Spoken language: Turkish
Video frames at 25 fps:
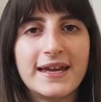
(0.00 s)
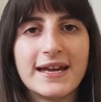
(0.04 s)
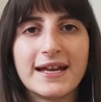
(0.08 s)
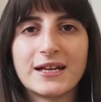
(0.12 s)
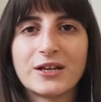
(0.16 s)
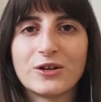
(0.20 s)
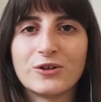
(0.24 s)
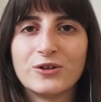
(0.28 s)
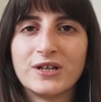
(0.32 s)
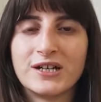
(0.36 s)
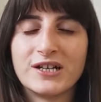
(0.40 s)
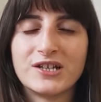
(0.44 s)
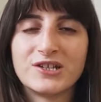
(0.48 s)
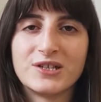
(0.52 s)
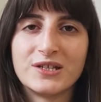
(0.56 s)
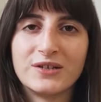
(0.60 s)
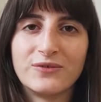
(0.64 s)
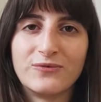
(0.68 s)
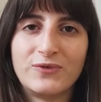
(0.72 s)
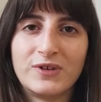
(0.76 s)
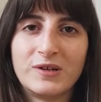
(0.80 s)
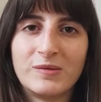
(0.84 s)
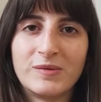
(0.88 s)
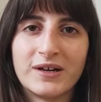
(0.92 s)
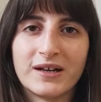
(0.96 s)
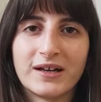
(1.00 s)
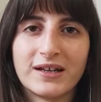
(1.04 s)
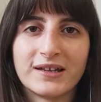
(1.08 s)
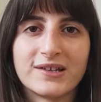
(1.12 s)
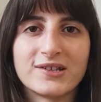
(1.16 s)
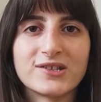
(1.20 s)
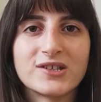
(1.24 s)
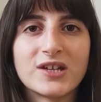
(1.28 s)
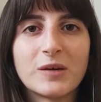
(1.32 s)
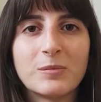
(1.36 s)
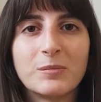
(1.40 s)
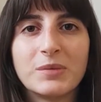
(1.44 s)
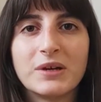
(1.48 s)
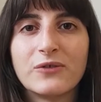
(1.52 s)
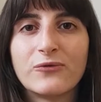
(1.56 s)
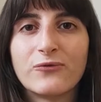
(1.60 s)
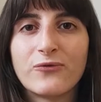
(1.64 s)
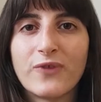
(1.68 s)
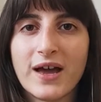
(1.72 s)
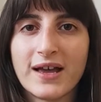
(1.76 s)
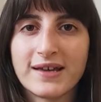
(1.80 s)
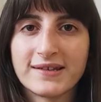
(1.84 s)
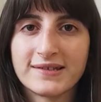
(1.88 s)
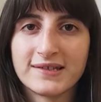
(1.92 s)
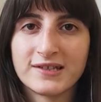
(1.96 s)
İlk önereceğim film arkadaşlar bir
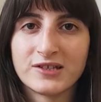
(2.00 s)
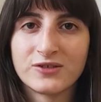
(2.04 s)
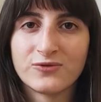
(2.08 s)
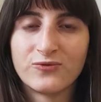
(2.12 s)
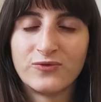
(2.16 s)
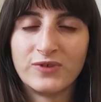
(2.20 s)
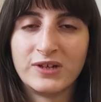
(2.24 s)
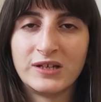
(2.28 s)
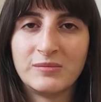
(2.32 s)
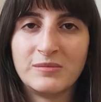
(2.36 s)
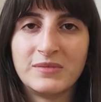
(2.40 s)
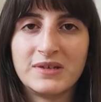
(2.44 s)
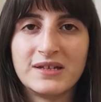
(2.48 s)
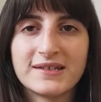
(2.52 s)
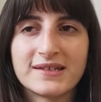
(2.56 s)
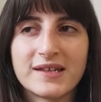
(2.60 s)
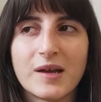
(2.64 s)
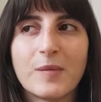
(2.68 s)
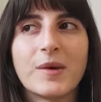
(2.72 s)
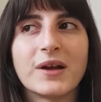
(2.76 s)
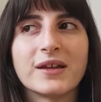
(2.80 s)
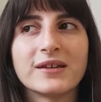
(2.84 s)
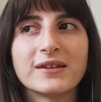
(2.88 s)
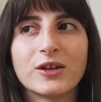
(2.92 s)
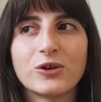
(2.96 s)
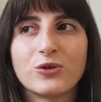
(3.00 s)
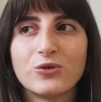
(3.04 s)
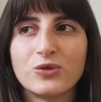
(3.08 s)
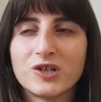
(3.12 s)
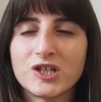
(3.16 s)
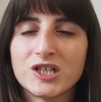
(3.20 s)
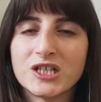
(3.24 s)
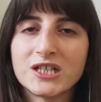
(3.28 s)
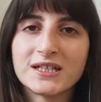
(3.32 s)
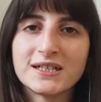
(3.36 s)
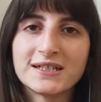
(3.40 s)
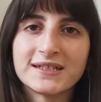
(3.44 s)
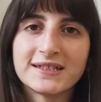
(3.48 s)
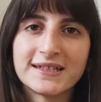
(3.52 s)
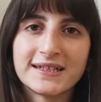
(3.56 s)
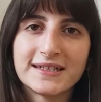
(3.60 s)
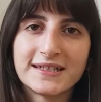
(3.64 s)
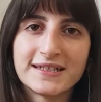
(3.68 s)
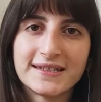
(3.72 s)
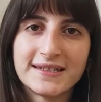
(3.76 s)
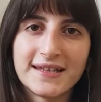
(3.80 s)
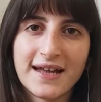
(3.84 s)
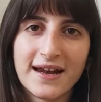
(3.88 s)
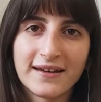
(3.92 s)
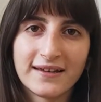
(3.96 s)
Fransız filmi. Zamanında Güneş'in
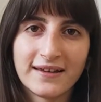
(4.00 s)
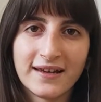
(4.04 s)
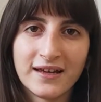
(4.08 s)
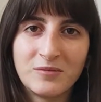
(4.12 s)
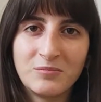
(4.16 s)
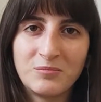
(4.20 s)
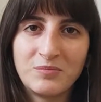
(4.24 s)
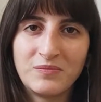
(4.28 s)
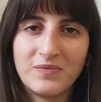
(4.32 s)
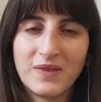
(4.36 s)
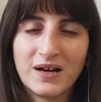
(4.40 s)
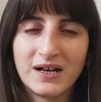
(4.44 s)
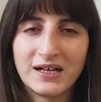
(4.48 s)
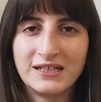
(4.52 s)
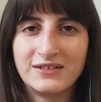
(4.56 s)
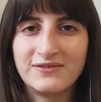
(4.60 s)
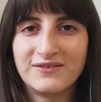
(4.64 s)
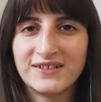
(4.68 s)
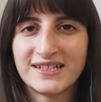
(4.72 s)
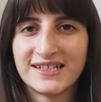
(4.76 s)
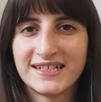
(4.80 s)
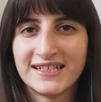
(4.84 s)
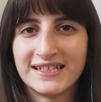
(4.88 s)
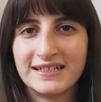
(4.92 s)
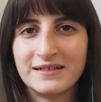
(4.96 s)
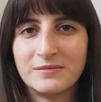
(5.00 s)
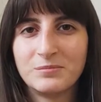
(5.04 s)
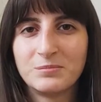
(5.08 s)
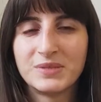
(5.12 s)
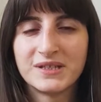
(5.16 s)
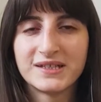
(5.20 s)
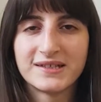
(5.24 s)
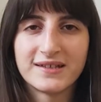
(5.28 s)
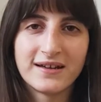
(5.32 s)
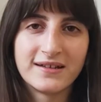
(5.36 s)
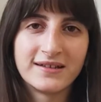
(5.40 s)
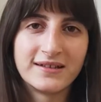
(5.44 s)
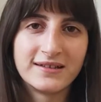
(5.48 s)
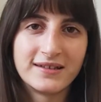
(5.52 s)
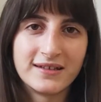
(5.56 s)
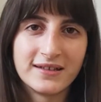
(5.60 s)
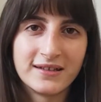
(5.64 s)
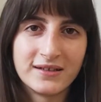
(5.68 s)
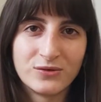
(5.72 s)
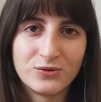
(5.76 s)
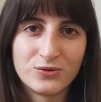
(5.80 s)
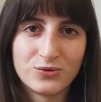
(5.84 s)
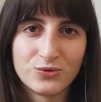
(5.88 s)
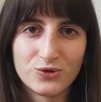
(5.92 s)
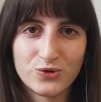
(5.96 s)
Kızları izlerken Ali ve Selin bir
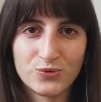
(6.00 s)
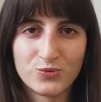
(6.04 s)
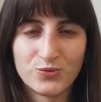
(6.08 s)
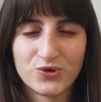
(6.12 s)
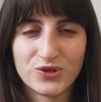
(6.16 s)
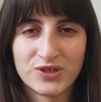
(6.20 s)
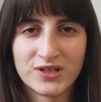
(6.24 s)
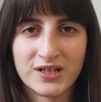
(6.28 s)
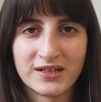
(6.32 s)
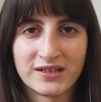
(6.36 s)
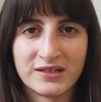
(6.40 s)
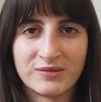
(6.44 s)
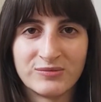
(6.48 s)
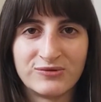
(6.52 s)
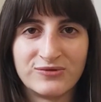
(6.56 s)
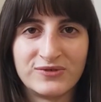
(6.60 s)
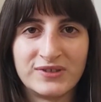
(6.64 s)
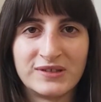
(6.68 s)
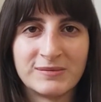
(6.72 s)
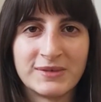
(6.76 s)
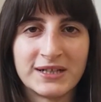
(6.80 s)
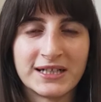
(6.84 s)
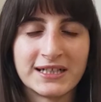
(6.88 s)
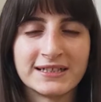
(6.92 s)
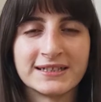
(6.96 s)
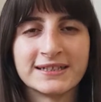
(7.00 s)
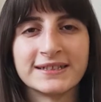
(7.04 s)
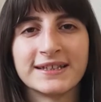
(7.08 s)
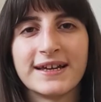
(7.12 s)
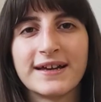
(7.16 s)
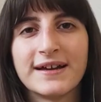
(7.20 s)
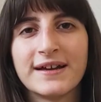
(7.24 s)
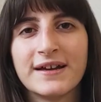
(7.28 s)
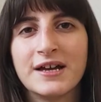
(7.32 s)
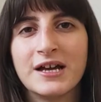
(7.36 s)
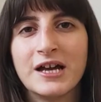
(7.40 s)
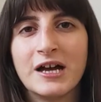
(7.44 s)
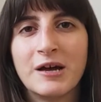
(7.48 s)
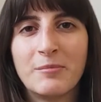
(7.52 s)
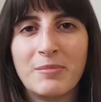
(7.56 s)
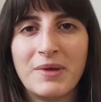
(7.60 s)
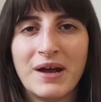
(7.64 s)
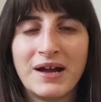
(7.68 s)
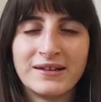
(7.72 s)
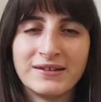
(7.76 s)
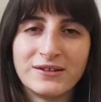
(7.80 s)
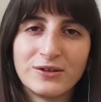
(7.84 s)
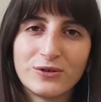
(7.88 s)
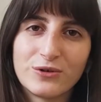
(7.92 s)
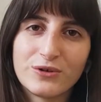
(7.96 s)
sahnede konuşmuşlardı bu film hakkında.
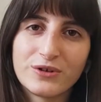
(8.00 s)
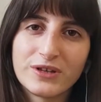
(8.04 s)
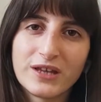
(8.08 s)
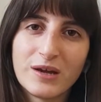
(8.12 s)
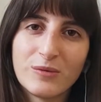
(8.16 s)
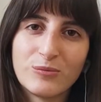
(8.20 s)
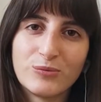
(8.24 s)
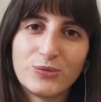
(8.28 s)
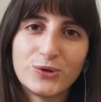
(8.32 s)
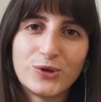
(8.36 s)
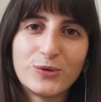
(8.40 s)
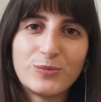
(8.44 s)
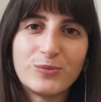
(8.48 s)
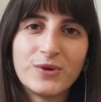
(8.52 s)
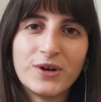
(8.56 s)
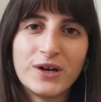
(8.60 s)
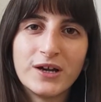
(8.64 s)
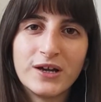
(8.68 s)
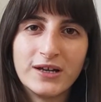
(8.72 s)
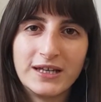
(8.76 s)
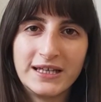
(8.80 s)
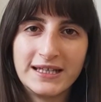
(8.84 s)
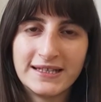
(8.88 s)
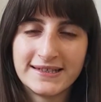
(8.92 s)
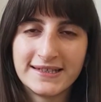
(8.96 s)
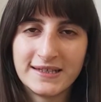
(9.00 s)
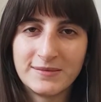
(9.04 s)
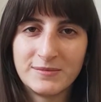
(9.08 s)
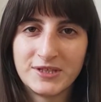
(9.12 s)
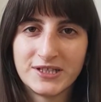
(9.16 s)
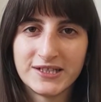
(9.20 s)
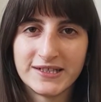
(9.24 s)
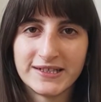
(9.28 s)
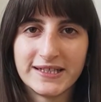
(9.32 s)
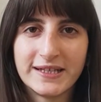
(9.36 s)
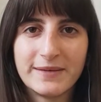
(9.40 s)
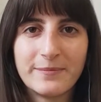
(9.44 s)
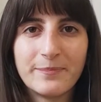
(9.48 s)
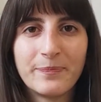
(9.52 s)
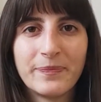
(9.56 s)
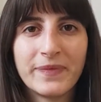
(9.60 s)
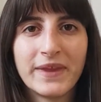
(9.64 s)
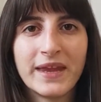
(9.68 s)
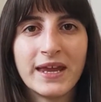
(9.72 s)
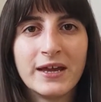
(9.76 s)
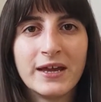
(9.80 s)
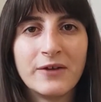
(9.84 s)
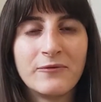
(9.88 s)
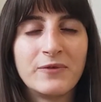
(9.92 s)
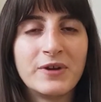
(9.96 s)
Ben de oradan bulup izlemiştim.
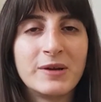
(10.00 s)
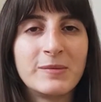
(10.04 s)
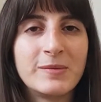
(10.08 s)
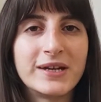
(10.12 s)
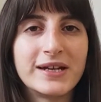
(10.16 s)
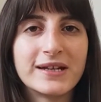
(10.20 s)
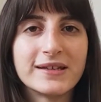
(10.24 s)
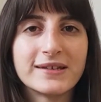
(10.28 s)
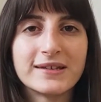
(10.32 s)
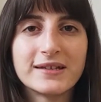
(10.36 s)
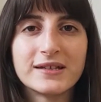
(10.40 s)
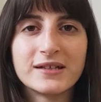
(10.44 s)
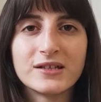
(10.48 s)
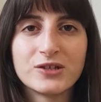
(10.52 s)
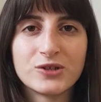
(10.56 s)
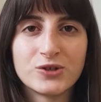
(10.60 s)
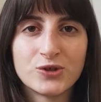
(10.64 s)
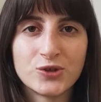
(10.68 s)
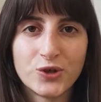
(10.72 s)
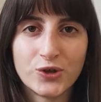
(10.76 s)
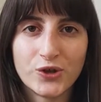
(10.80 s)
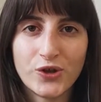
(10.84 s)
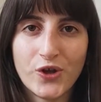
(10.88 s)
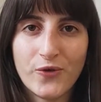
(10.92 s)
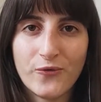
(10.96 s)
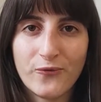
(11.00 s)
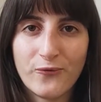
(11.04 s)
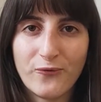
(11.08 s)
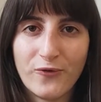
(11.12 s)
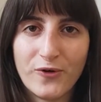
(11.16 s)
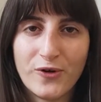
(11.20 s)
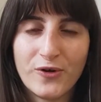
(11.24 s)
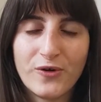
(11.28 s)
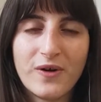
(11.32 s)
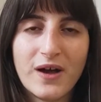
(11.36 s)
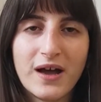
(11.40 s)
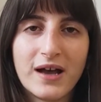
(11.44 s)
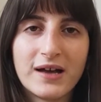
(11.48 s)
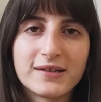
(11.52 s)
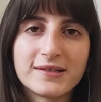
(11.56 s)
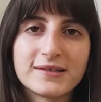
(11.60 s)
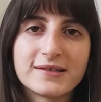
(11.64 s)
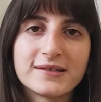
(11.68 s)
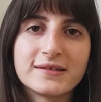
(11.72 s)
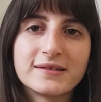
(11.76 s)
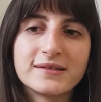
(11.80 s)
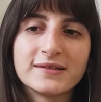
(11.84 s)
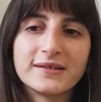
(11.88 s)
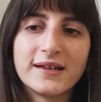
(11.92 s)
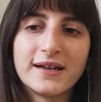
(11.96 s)
Filmin adı Je d'enfant.
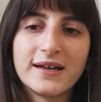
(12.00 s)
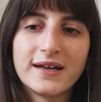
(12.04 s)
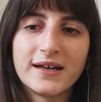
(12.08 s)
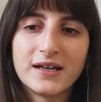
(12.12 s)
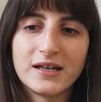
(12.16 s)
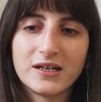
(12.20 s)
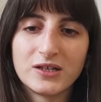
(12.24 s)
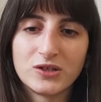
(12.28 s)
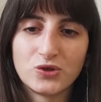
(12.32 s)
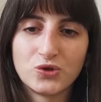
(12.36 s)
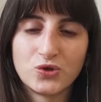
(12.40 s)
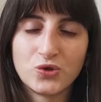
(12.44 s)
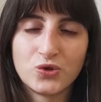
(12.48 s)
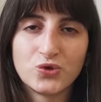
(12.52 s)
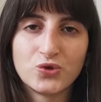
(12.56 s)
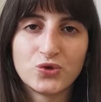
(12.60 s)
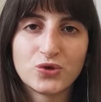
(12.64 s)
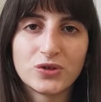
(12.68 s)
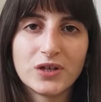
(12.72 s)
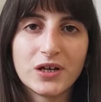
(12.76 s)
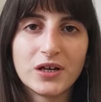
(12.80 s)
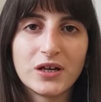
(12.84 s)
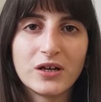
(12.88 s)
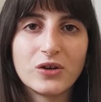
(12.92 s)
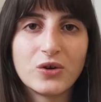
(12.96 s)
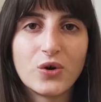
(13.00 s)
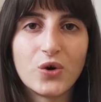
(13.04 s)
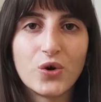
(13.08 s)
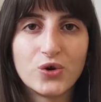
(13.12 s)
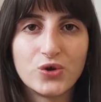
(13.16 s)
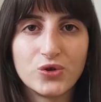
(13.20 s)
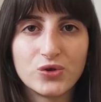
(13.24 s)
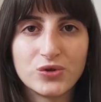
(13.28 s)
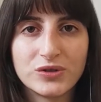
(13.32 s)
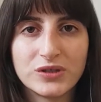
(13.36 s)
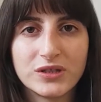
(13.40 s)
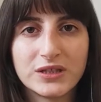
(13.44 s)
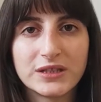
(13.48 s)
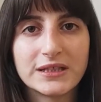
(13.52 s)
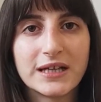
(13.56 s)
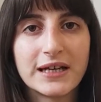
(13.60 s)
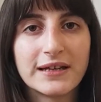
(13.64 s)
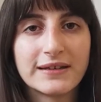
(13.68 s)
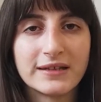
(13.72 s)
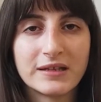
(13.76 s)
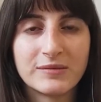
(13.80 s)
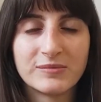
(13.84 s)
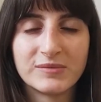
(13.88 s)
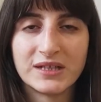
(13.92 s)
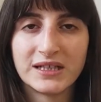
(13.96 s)
Aslında çocukların oyunları
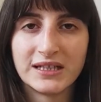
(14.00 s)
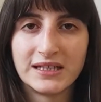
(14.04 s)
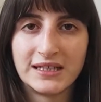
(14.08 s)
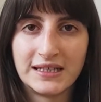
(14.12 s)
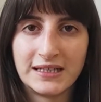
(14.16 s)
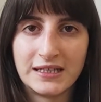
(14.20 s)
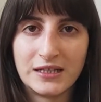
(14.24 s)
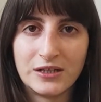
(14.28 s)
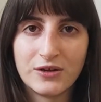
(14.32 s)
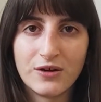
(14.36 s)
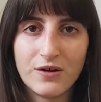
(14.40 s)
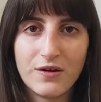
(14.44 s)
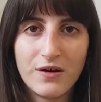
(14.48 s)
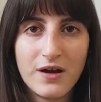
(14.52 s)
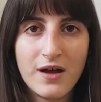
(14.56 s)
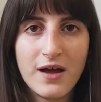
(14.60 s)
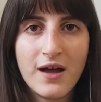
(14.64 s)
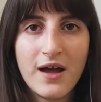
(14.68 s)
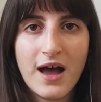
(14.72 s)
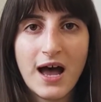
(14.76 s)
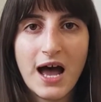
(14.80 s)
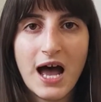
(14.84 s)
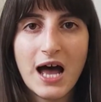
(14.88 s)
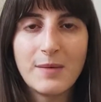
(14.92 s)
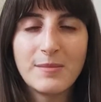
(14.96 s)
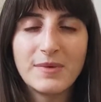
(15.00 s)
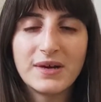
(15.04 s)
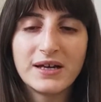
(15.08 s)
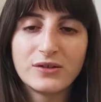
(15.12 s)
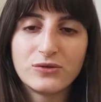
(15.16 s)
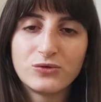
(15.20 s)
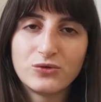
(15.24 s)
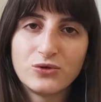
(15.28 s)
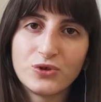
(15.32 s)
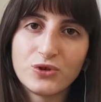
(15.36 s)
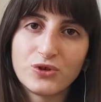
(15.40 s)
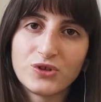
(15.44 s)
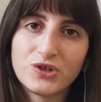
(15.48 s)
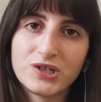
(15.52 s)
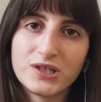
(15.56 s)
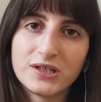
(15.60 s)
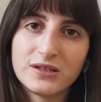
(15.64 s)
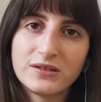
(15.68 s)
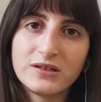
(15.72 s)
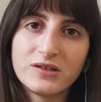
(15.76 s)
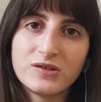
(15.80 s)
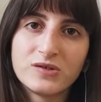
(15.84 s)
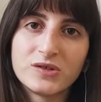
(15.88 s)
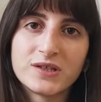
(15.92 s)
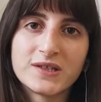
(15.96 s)
anlamına geliyor. Ama Türkçe
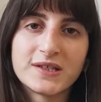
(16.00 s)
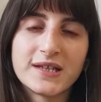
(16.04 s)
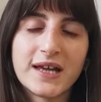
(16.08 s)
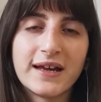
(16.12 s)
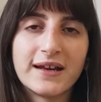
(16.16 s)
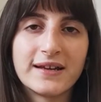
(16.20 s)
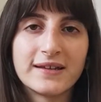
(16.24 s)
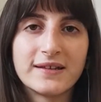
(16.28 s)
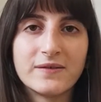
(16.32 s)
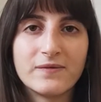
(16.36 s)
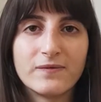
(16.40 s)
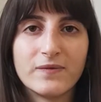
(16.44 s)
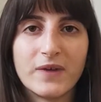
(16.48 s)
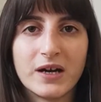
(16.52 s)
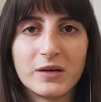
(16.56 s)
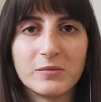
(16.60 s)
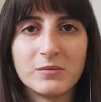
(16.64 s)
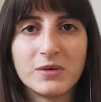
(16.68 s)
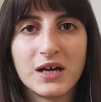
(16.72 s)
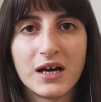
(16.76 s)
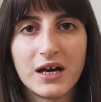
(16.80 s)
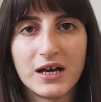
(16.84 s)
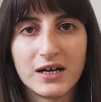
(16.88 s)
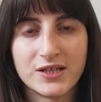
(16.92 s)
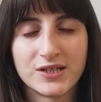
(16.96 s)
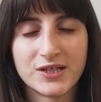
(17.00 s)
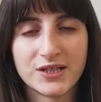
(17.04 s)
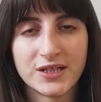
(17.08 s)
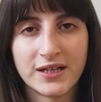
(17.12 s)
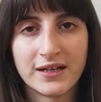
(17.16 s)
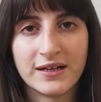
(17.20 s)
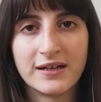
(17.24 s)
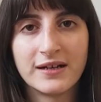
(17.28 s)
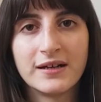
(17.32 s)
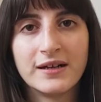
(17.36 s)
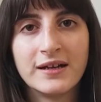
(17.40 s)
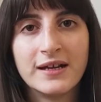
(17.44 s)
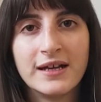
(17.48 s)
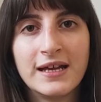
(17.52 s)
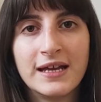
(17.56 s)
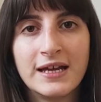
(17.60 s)
adı Cesaretin Var mı Aşka.